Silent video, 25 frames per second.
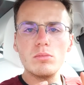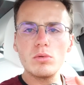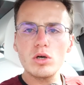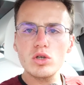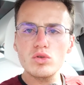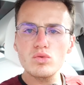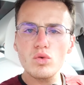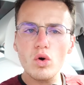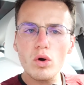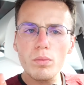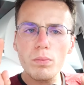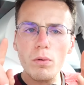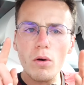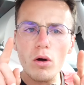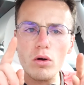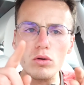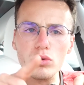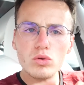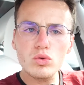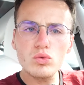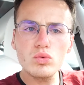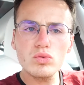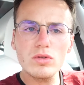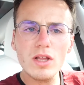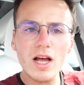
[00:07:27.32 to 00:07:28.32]
Moi, je vous reprends
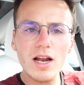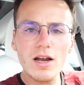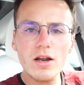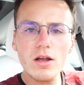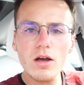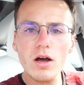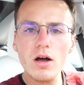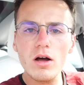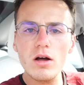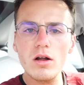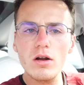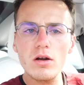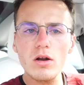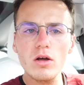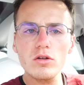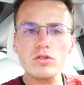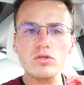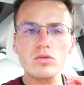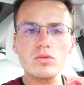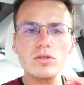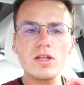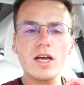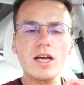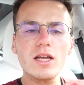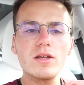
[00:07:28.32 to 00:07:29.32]
tout à l'heure
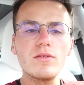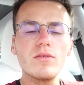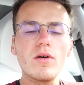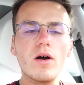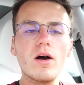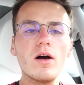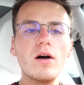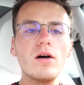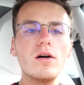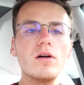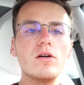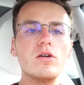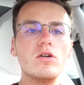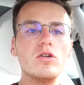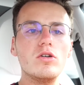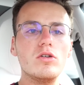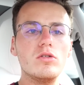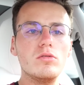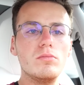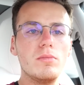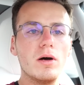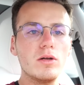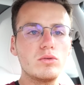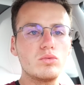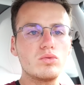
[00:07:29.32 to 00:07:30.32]
lorsqu'on arrivera
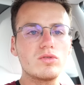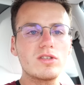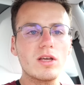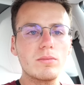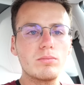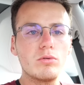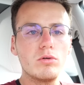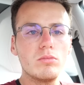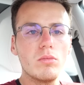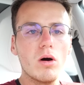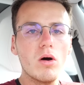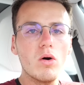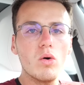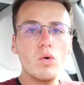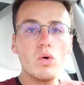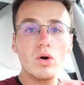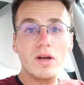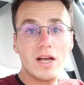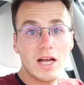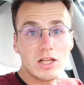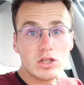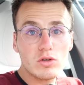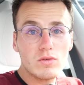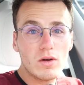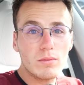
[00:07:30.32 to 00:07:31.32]
euh, bah, tout simplement au
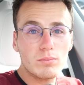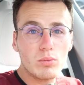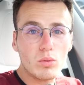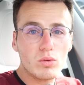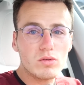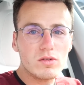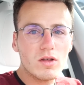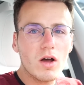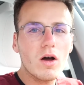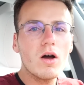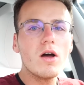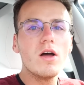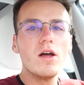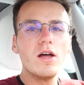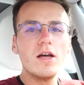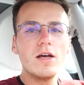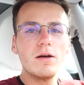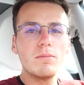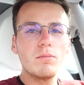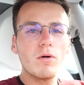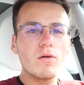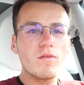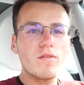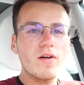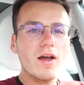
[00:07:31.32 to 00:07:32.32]
80%
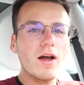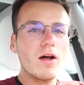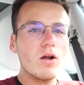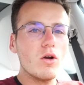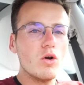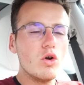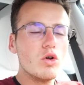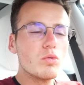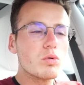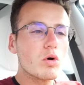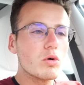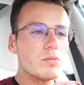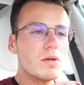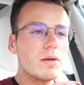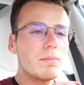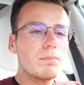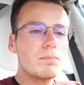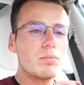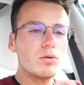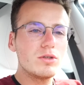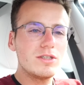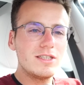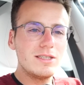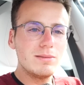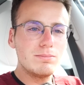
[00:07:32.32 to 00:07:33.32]
pour faire le premier
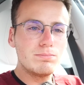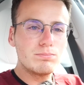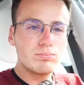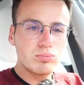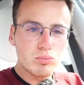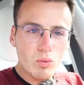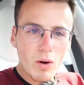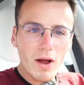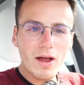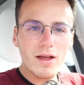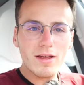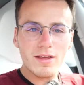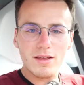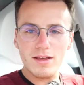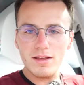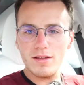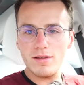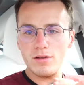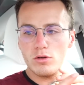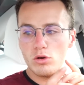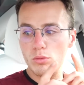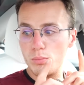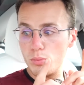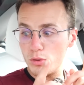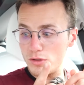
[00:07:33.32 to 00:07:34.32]
petit point
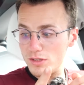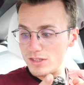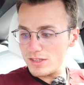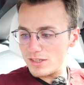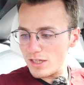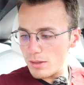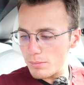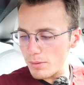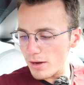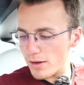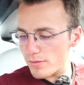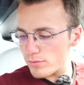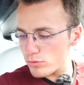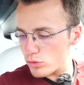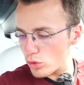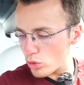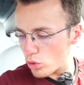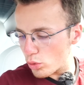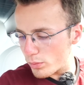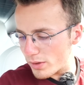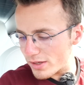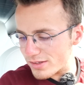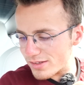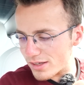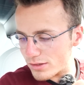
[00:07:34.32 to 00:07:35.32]
et le petit débrief de
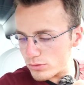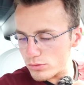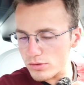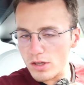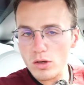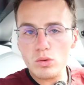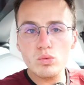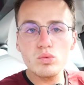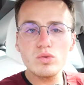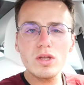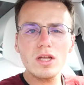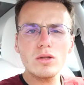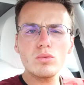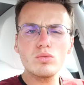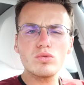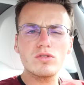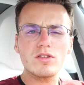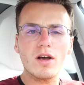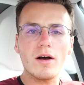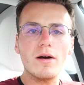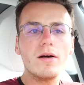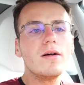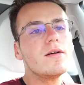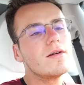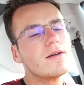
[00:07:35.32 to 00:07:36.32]
combien ça nous a coûté tout
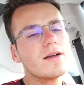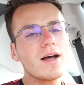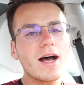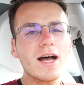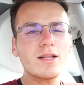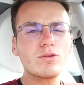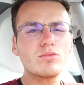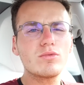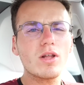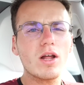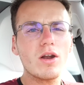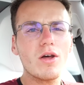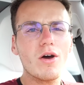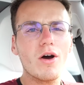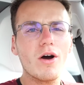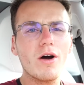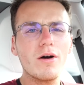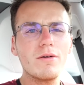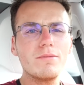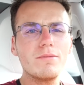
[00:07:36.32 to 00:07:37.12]
ça. À tout à l'heure.